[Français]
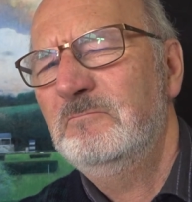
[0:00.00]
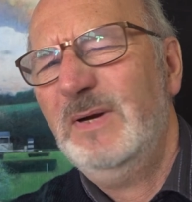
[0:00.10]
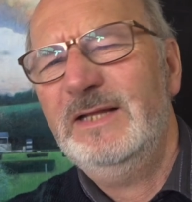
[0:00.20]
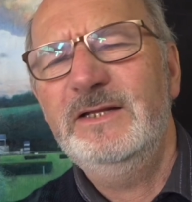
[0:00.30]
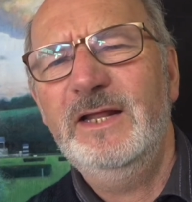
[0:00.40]

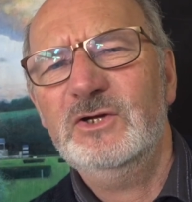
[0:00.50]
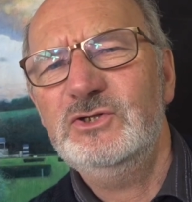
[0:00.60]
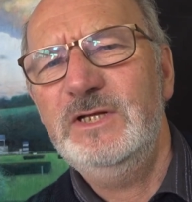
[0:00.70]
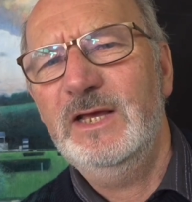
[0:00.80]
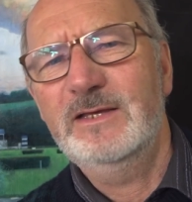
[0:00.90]
plein
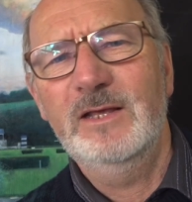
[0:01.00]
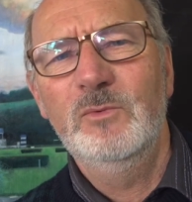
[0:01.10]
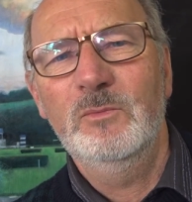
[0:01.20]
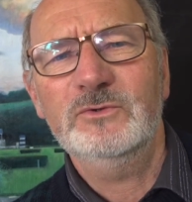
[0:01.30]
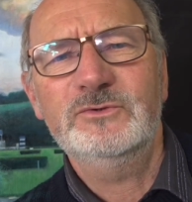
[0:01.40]
d'énergie, et à quel
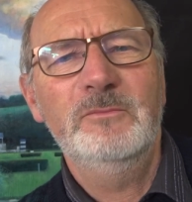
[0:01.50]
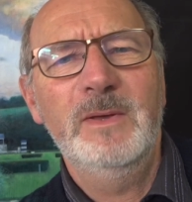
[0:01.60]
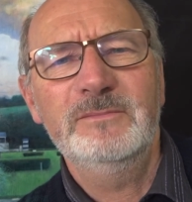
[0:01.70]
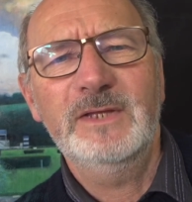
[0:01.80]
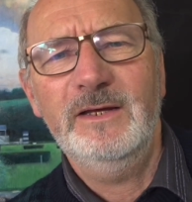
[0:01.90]
moment ce
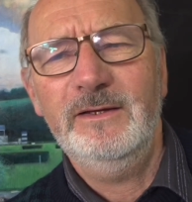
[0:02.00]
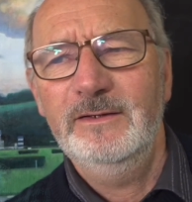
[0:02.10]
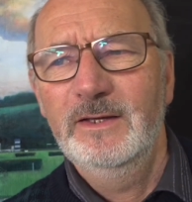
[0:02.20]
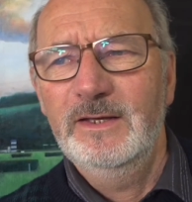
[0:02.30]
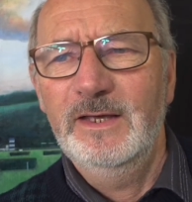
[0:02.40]
même trait
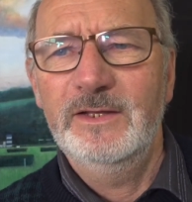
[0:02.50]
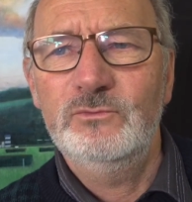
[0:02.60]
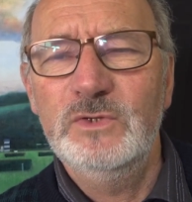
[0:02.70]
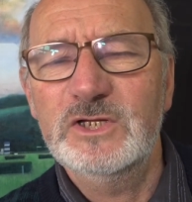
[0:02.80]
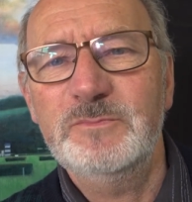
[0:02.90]

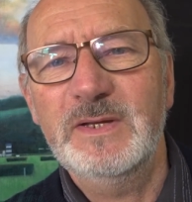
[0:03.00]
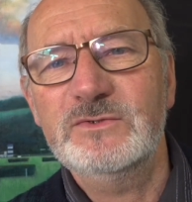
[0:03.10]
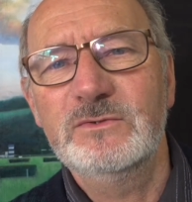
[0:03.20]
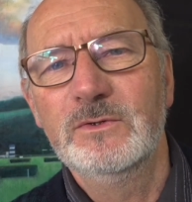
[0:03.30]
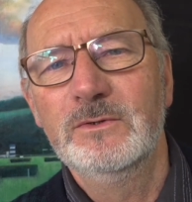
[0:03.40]
est une
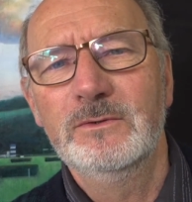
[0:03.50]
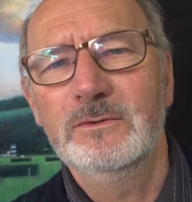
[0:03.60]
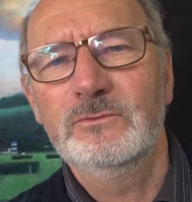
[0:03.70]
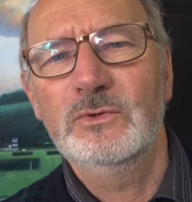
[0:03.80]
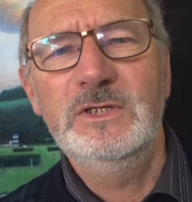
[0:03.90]
espèce
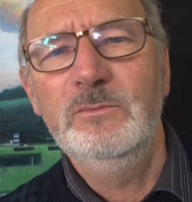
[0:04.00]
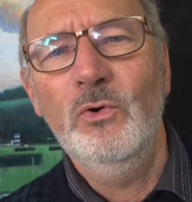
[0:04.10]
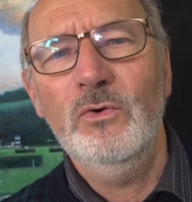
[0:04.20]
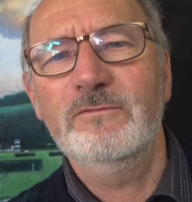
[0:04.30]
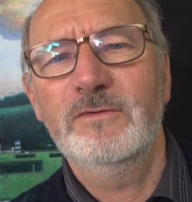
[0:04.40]
de,
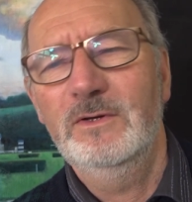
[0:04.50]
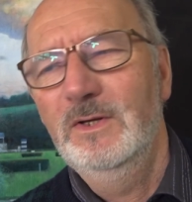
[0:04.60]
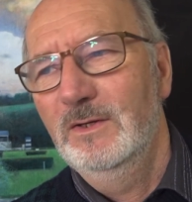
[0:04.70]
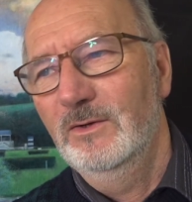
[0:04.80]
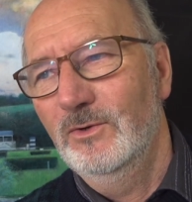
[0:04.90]
guimauve
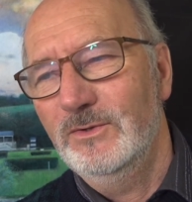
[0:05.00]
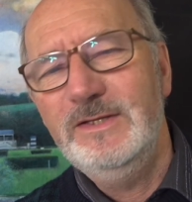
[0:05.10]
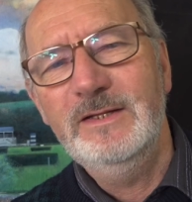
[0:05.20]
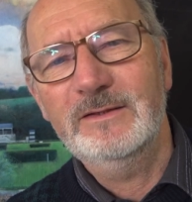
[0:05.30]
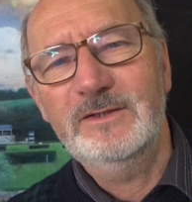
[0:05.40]
euh,
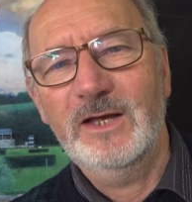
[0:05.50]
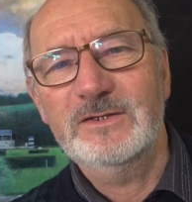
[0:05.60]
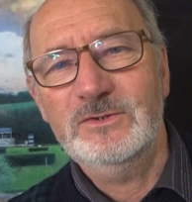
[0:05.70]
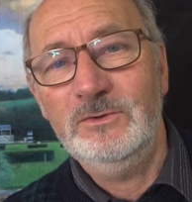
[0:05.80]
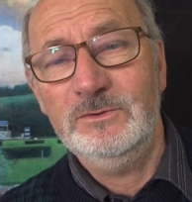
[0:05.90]

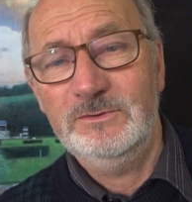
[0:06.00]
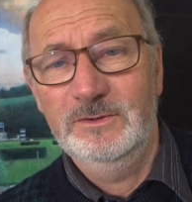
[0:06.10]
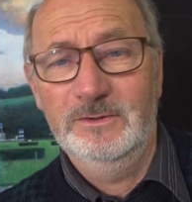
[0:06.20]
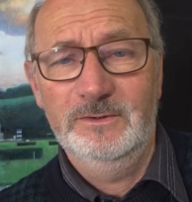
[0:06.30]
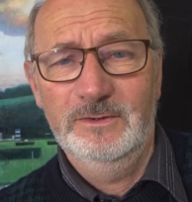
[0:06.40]
inintéressante,
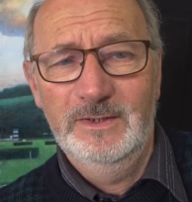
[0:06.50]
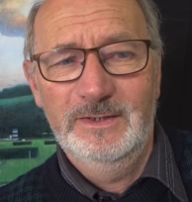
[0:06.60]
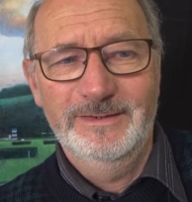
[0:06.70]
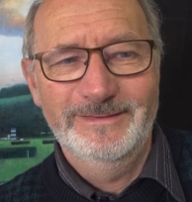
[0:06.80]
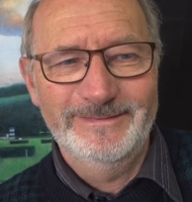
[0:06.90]

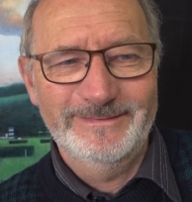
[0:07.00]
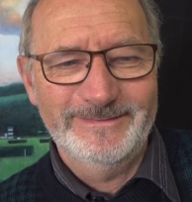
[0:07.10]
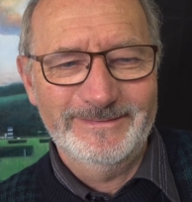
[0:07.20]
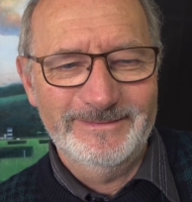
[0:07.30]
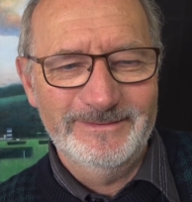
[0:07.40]

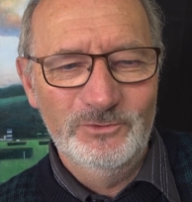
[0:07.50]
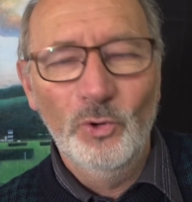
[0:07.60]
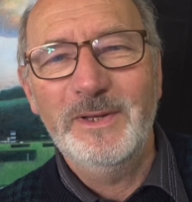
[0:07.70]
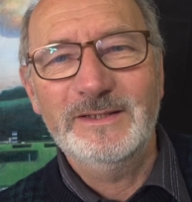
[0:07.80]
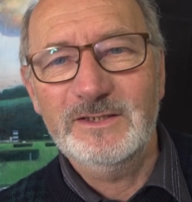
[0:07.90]

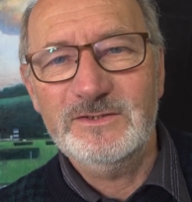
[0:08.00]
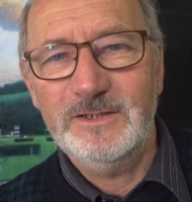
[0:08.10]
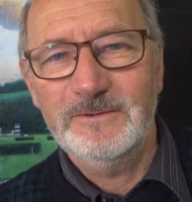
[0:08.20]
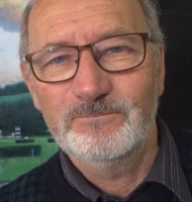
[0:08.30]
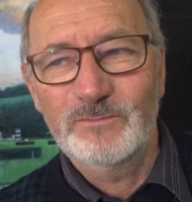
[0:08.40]
non
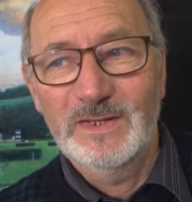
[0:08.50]
maîtrisée.